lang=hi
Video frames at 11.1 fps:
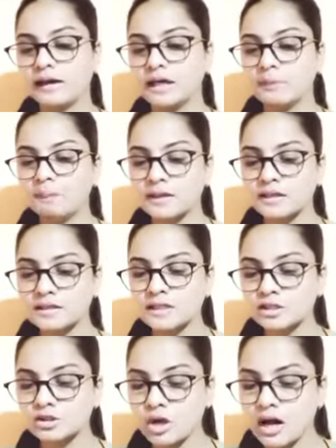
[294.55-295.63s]
है अ पर्सन
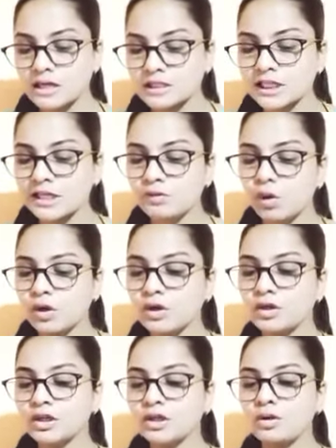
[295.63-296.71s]
इज नॉट सेड
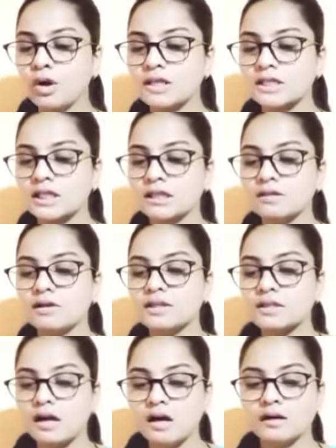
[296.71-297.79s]
वॉलंटरी कॉज
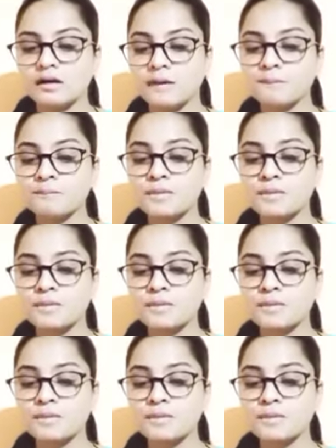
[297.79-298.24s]
ग्रीवियस हर्ट